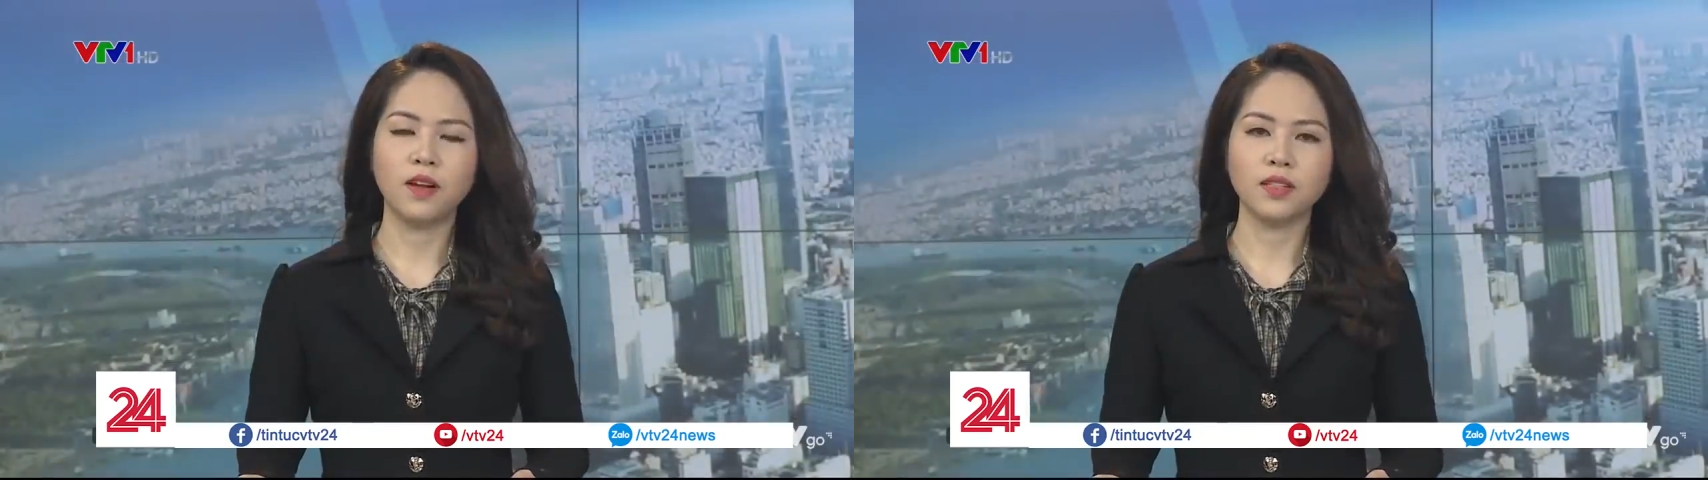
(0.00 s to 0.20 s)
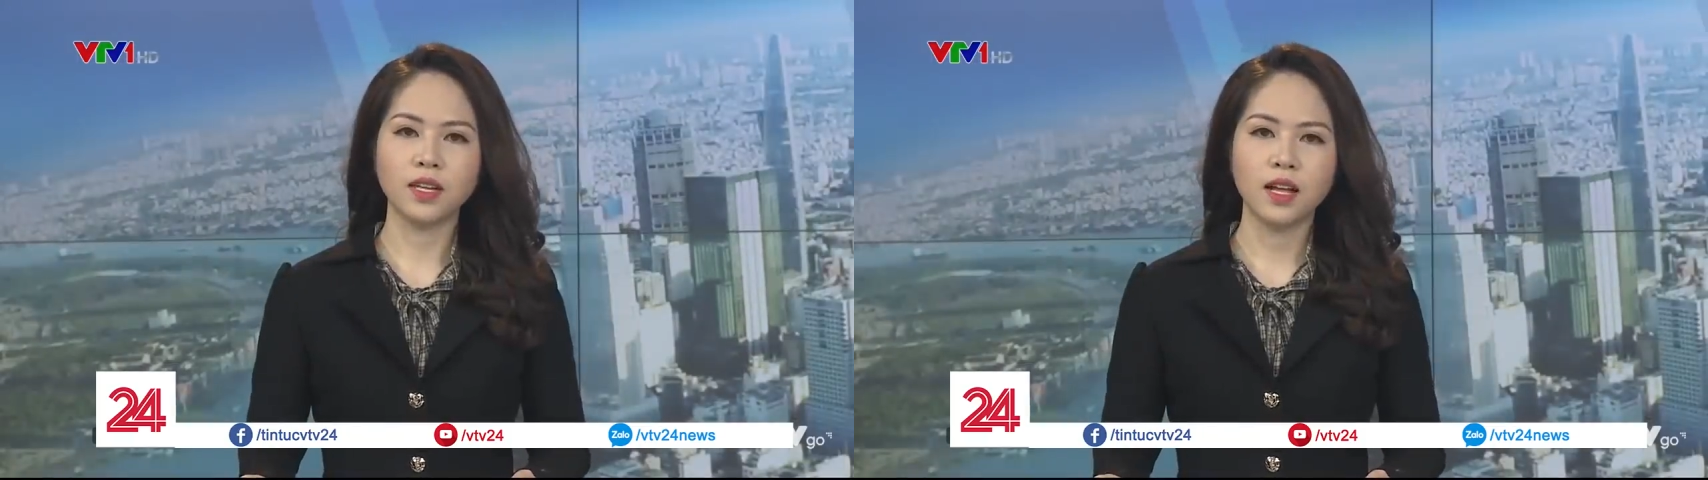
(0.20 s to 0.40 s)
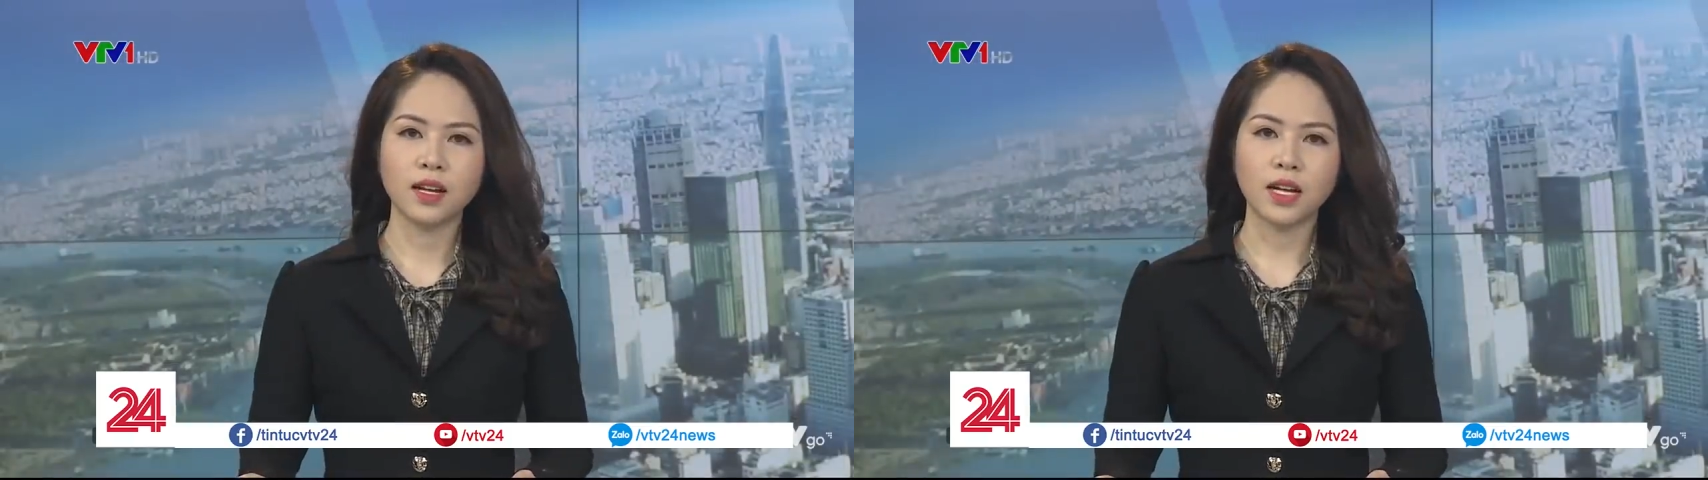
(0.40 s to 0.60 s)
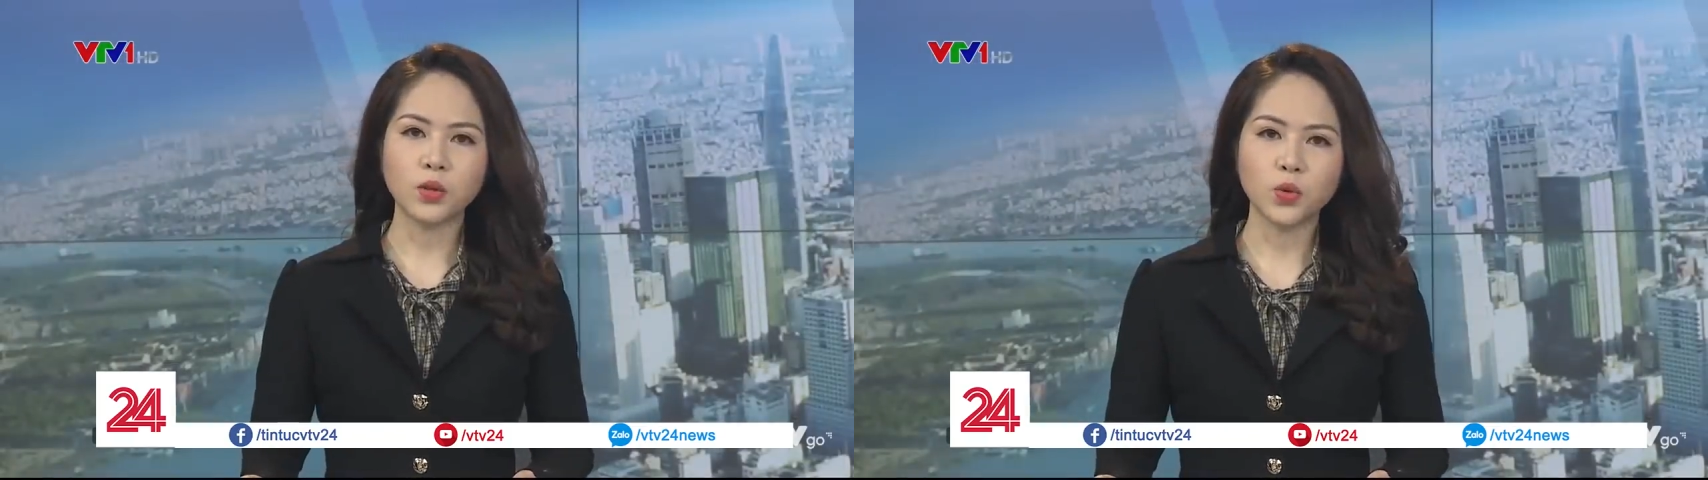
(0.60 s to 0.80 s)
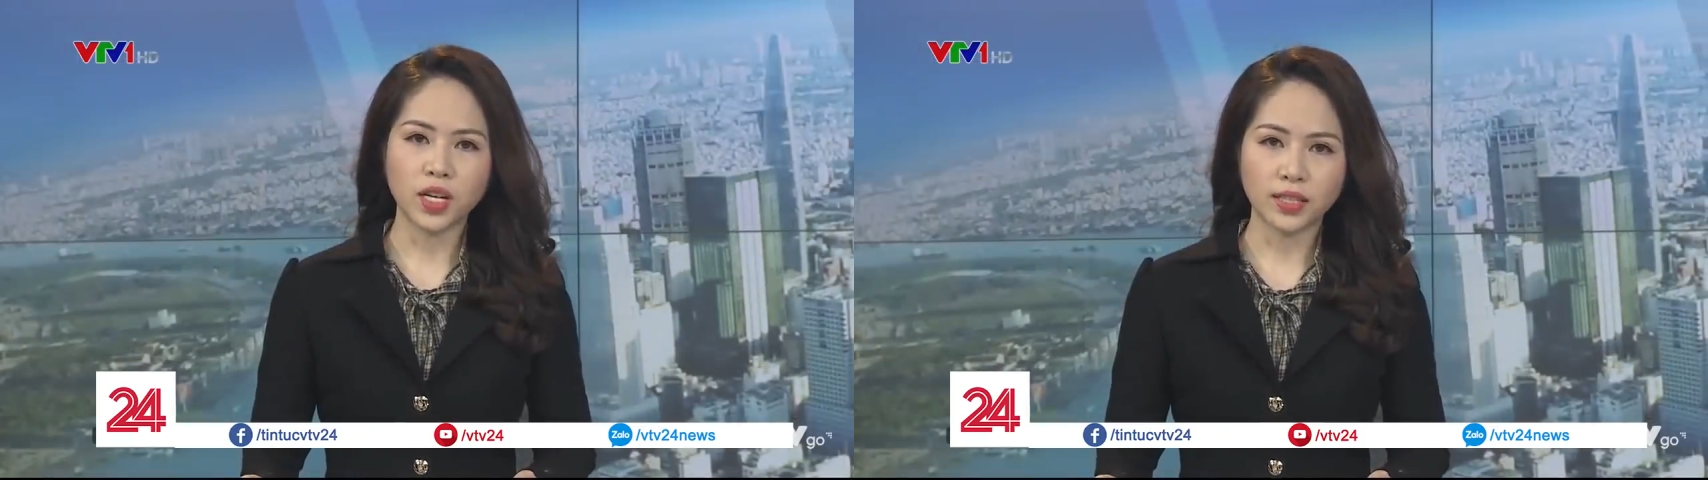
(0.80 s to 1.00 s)
Vâng,
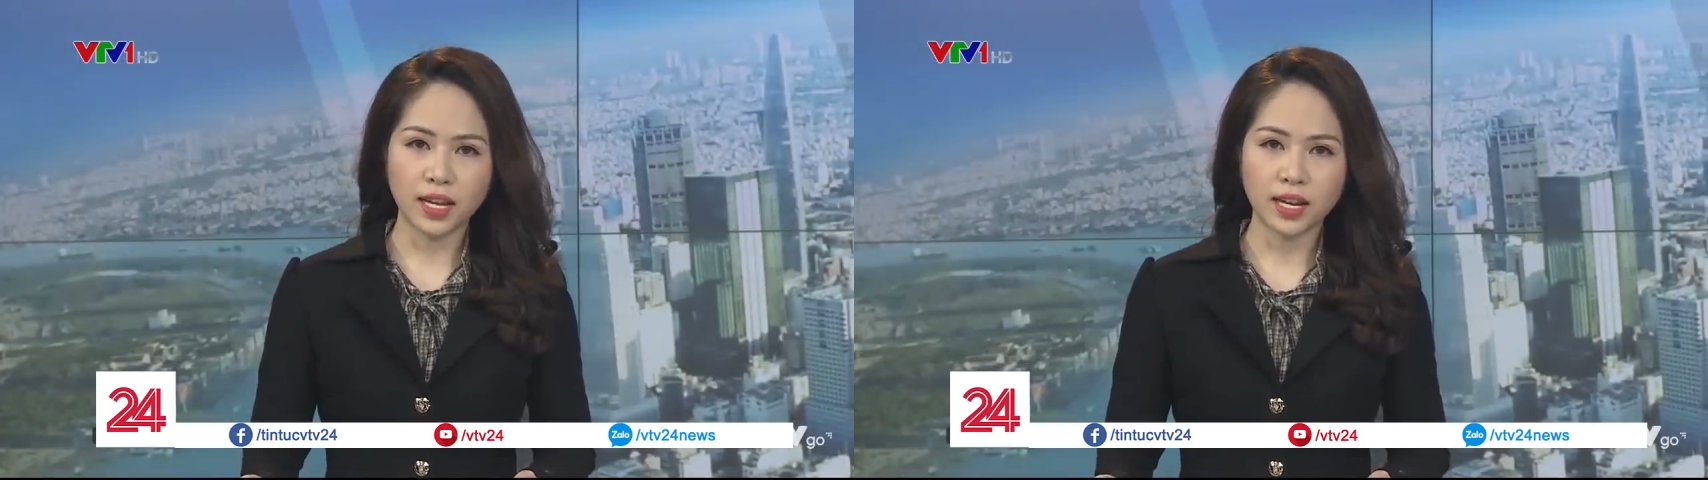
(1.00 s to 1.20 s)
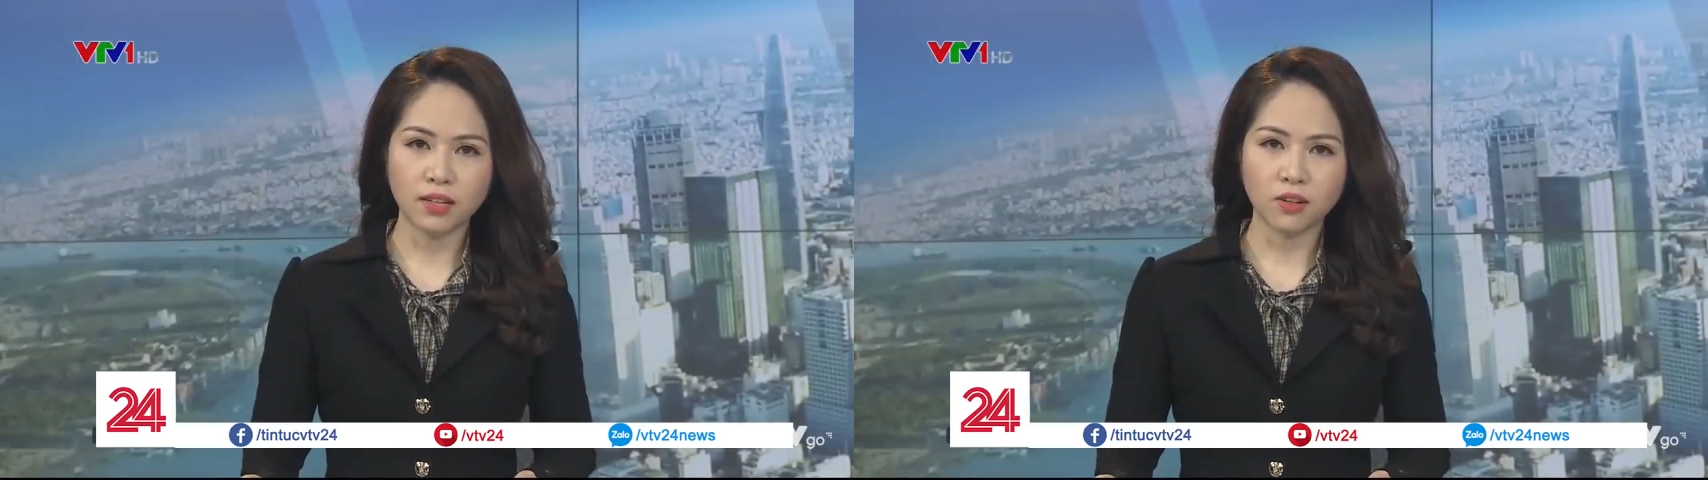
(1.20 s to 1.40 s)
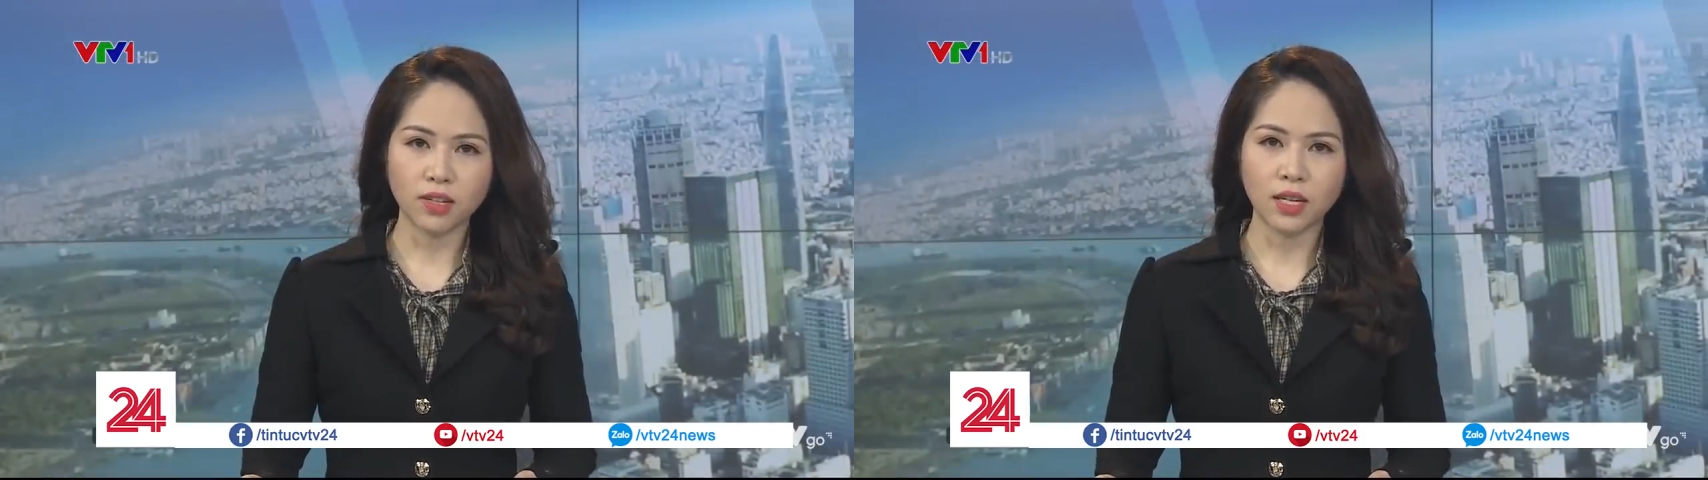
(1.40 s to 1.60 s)
các cụ nhà ta có